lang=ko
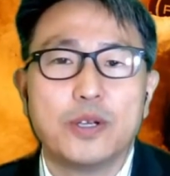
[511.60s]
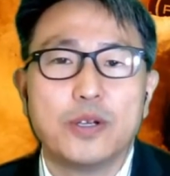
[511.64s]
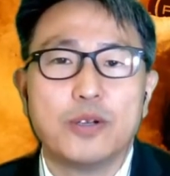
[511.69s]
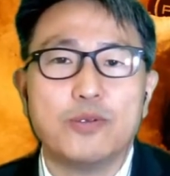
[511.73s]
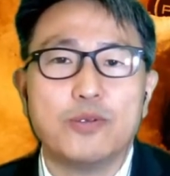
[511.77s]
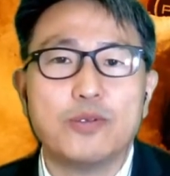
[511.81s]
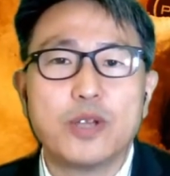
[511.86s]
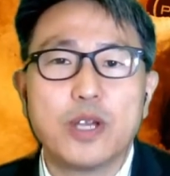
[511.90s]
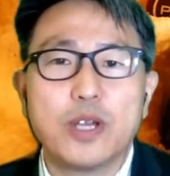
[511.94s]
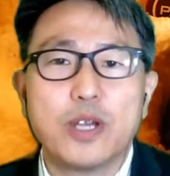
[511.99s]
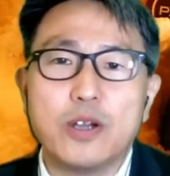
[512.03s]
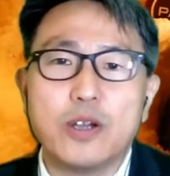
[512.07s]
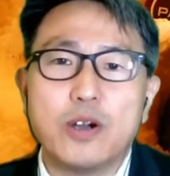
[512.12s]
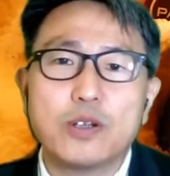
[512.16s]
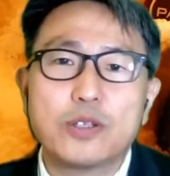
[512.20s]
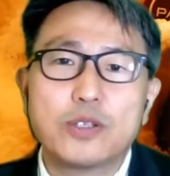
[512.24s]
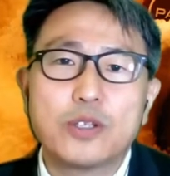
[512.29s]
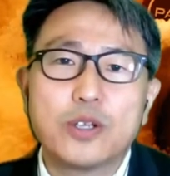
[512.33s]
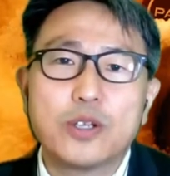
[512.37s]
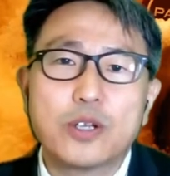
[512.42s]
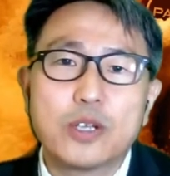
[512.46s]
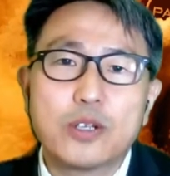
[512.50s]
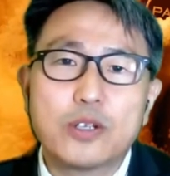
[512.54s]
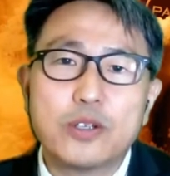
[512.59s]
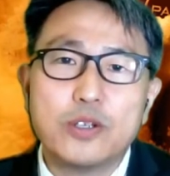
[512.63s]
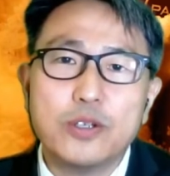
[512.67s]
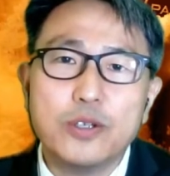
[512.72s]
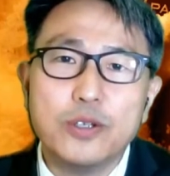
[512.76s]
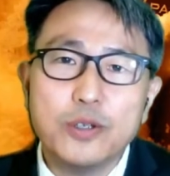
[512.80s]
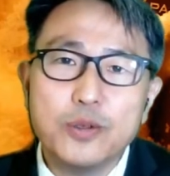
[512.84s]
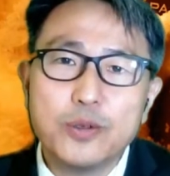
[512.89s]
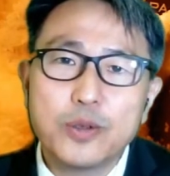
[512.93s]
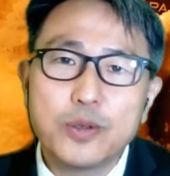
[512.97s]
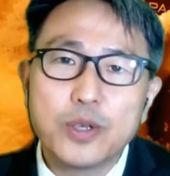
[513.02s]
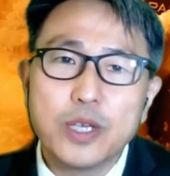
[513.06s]
우리의 영적인
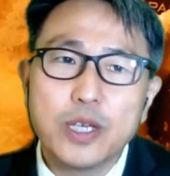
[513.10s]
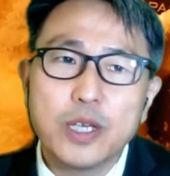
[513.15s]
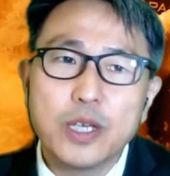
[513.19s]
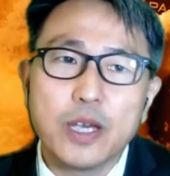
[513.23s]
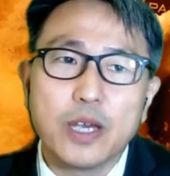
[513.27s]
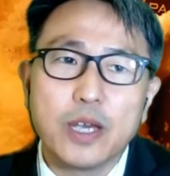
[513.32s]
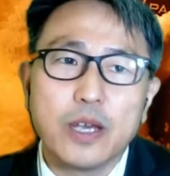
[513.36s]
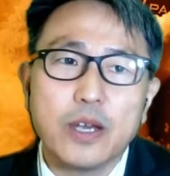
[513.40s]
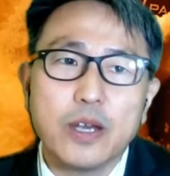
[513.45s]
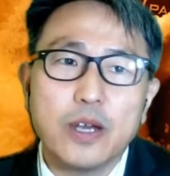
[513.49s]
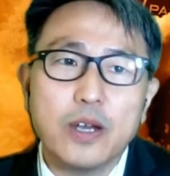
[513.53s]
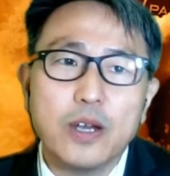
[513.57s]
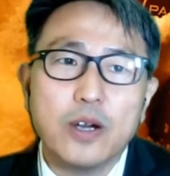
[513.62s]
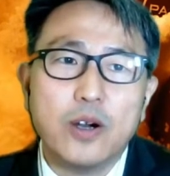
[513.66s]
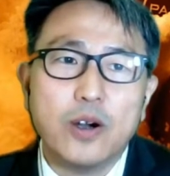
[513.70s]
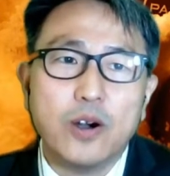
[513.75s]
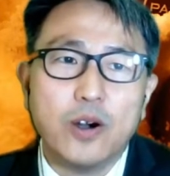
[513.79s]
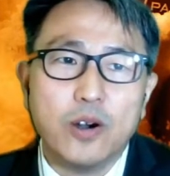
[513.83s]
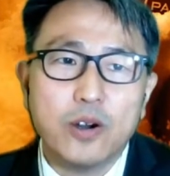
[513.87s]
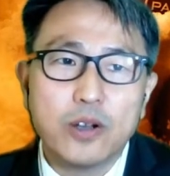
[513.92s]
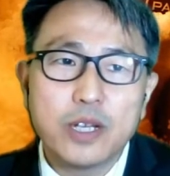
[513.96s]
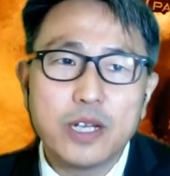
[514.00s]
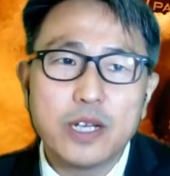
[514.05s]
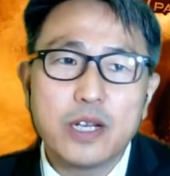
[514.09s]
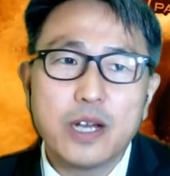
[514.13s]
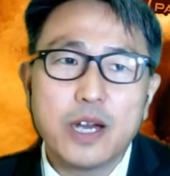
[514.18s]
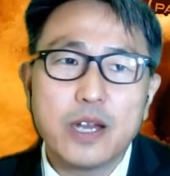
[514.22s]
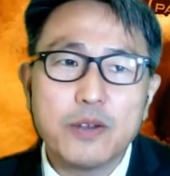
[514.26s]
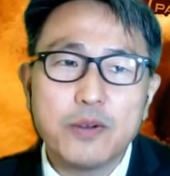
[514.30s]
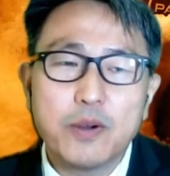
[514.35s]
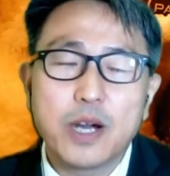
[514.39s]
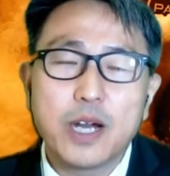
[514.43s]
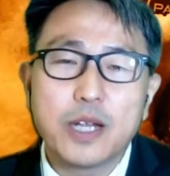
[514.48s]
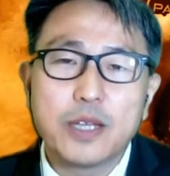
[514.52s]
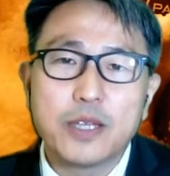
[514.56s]
근육이
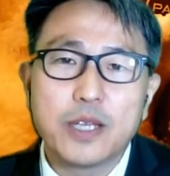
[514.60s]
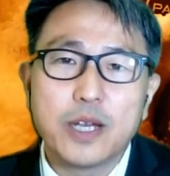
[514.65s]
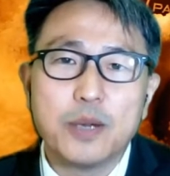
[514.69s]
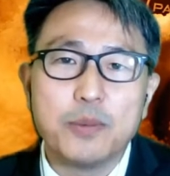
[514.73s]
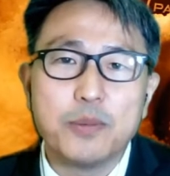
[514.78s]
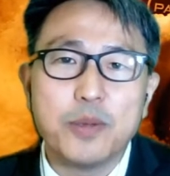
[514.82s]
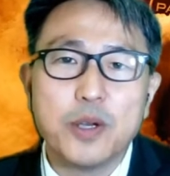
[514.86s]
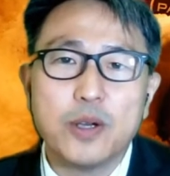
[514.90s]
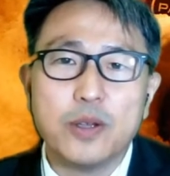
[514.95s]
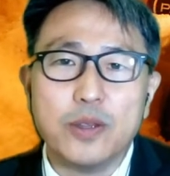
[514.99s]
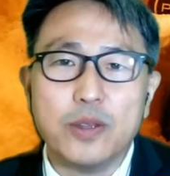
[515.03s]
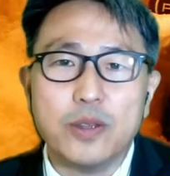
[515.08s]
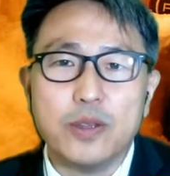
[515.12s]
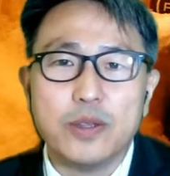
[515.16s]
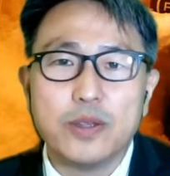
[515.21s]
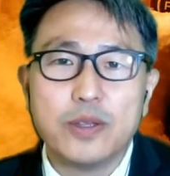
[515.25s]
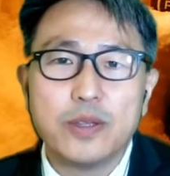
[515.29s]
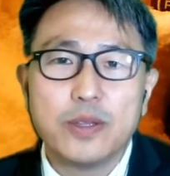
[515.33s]
어린아이와 같다면